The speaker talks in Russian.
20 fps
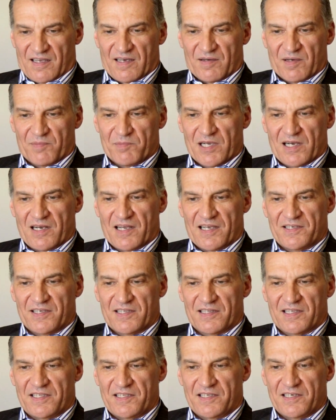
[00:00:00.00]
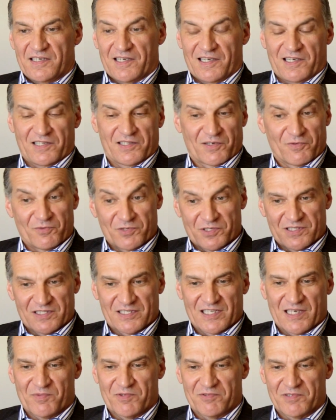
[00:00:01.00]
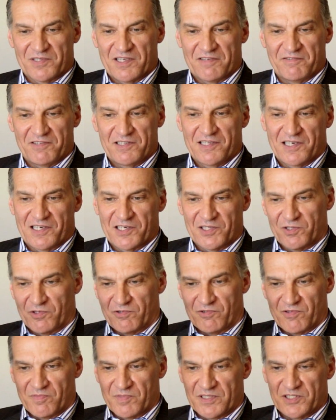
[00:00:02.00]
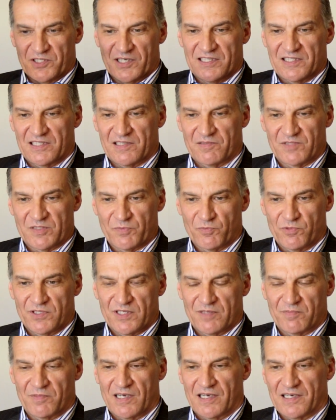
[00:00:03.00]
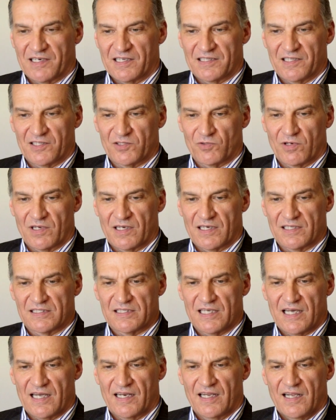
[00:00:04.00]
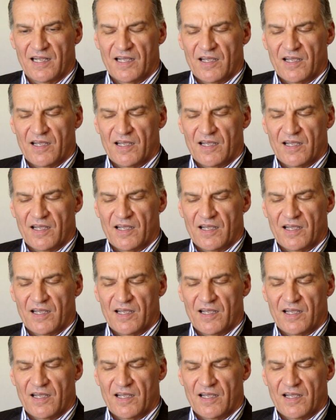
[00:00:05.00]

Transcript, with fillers: мы, глядя на них, или того же самого Давида, которого мы часто смотрим, как это только царь,